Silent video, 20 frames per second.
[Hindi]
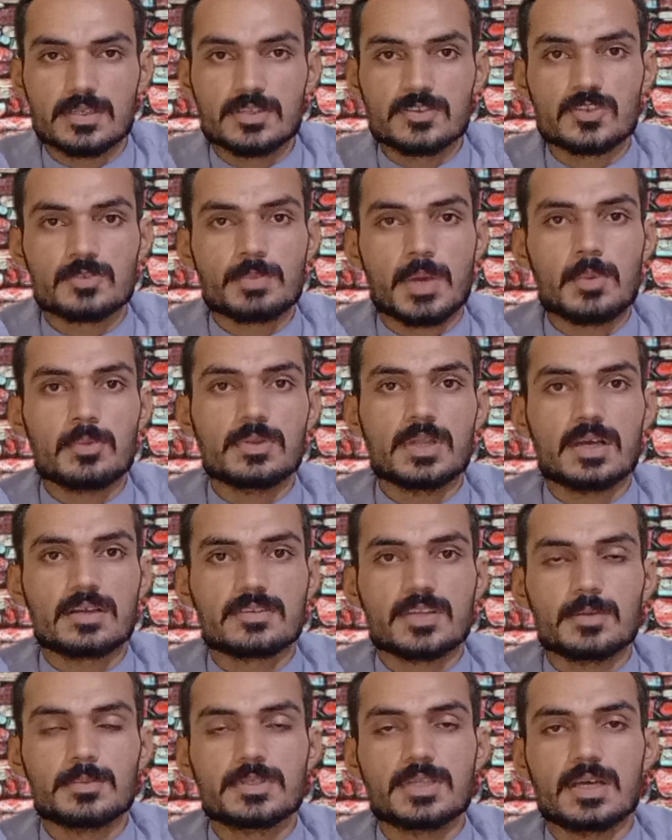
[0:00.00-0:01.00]
इंजमाम
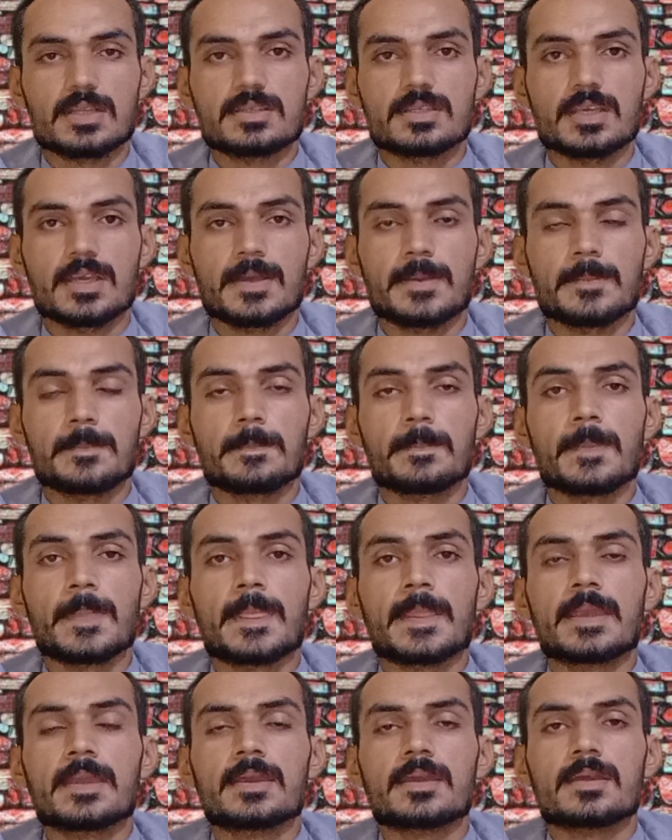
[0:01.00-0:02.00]
साहब बताते हैं
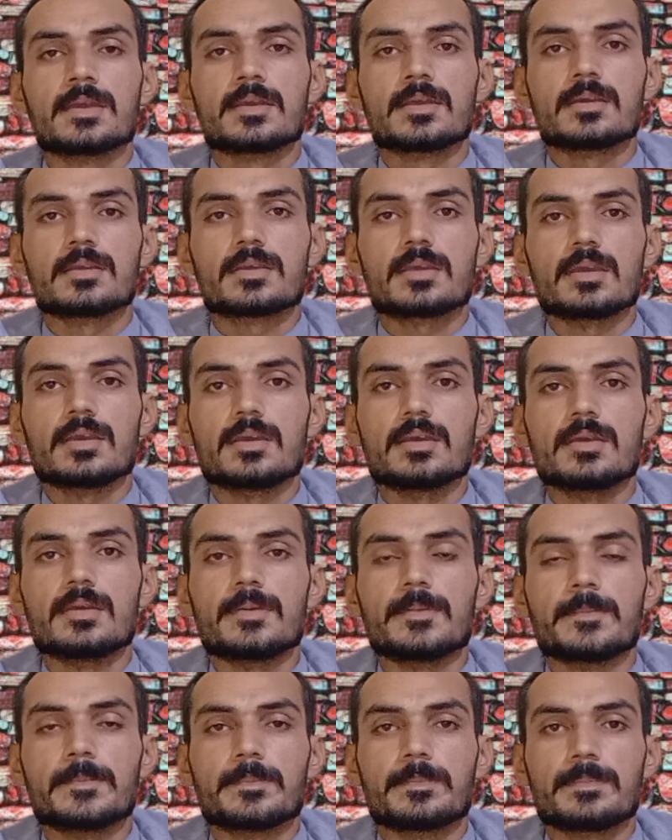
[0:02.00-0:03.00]
कि
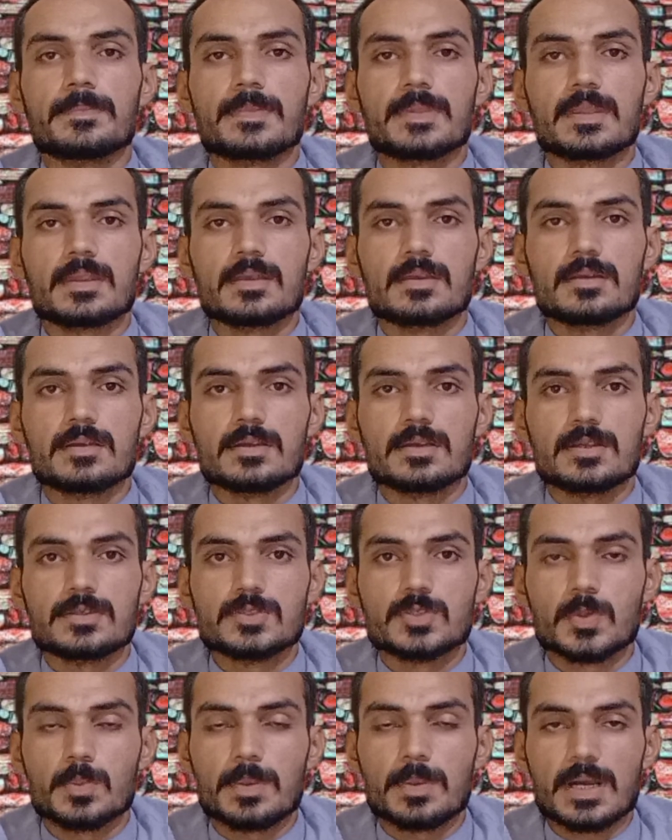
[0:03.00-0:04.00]

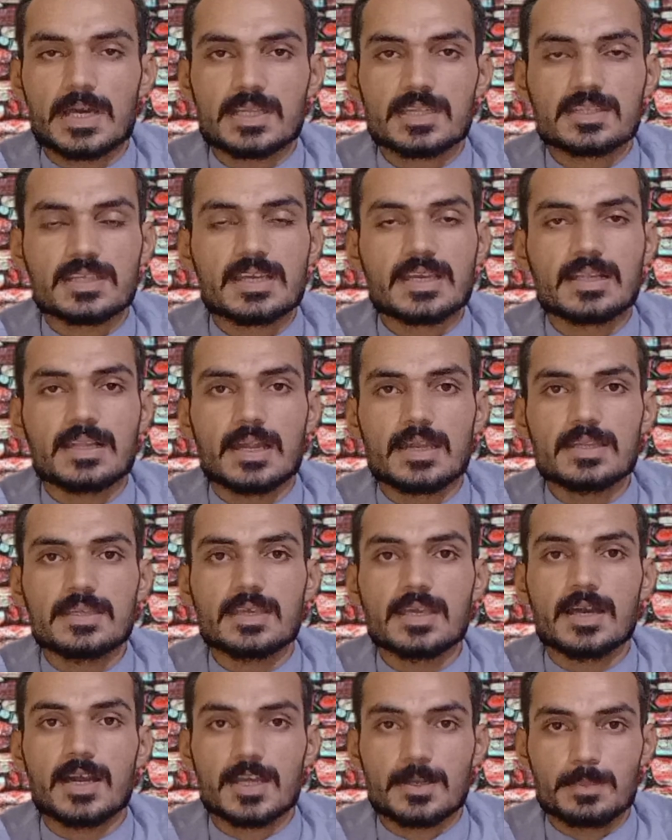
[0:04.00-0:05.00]
जो भारत के
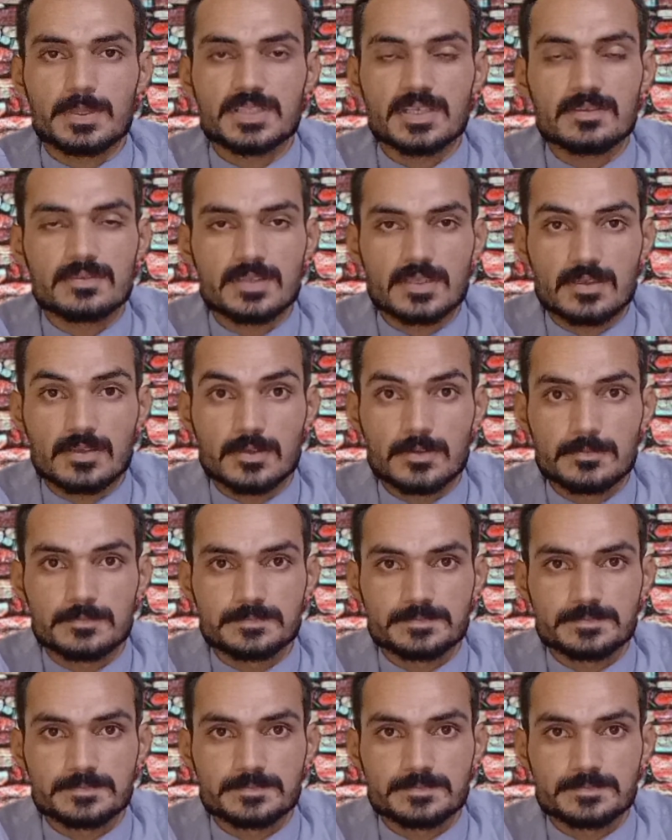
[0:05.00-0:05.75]
खिलाड़ी हैं हरभजन सिंह